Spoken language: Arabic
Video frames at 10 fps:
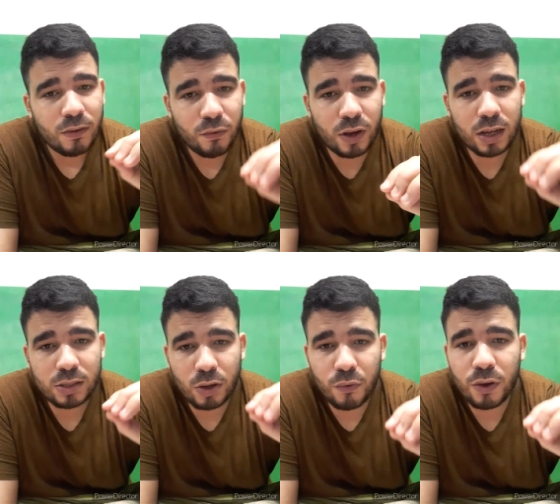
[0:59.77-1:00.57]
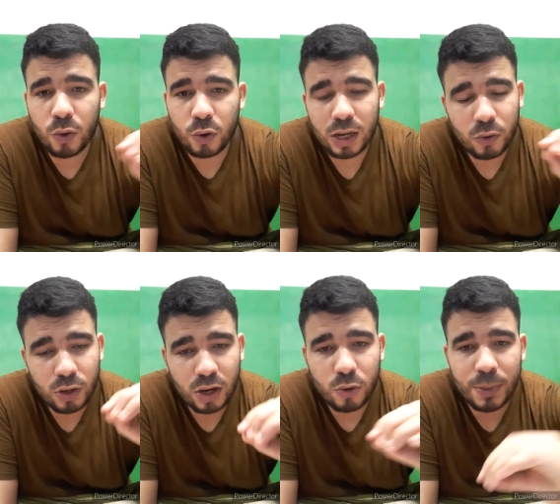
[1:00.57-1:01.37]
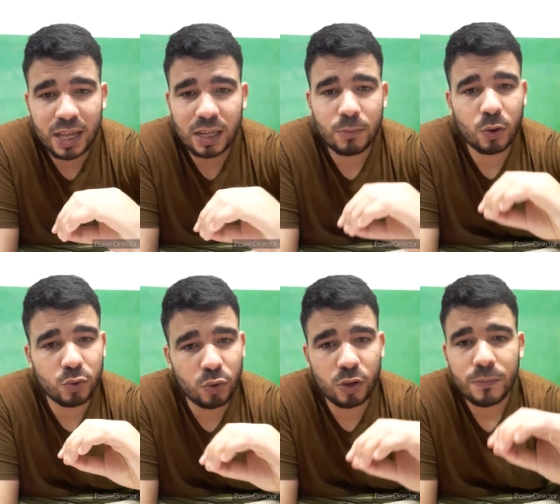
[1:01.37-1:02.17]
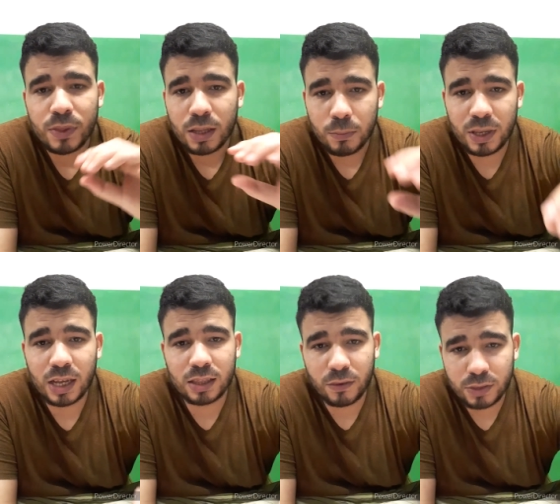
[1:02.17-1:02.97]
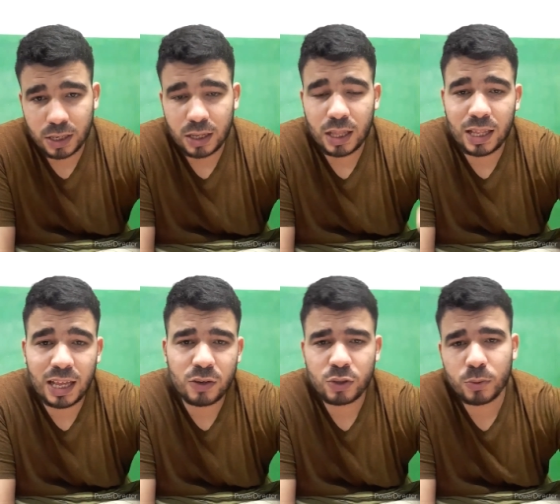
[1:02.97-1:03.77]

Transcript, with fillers: فسوف أغلق لكم هذا الموضوع بالتفصيل يلا لايك